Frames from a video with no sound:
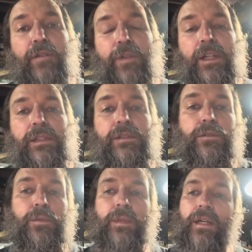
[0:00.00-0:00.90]
vez, de
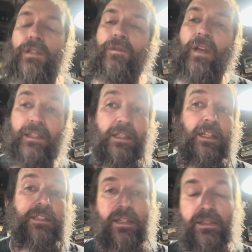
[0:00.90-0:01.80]
uma esfera de
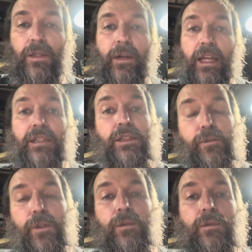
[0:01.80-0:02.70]
sinalização, aquelas que
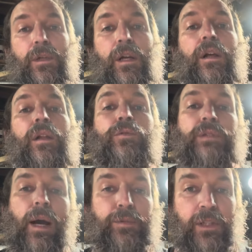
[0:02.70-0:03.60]
ficam nos
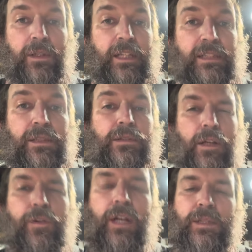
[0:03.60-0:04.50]
cabos de alta tensão, já
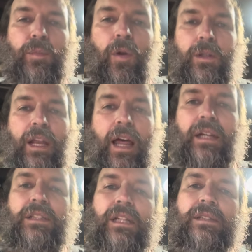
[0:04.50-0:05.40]
viu aquelas bolotas
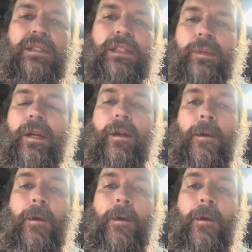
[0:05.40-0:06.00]
laranja lá em cima?